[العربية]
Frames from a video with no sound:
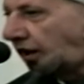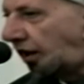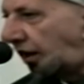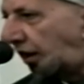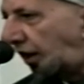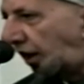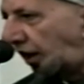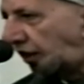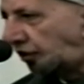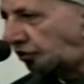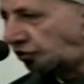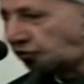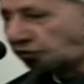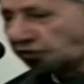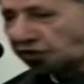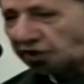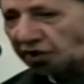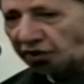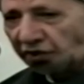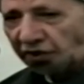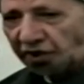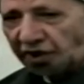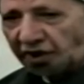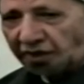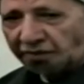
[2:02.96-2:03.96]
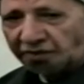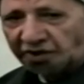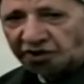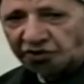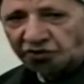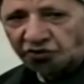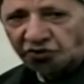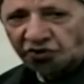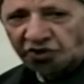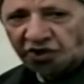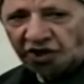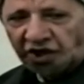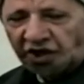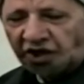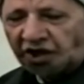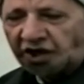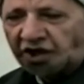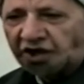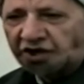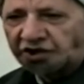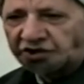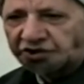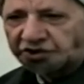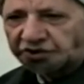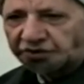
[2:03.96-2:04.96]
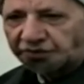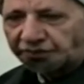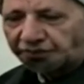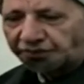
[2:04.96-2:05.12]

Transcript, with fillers: هنا يجوز له وهنا ما يجوز له ليش؟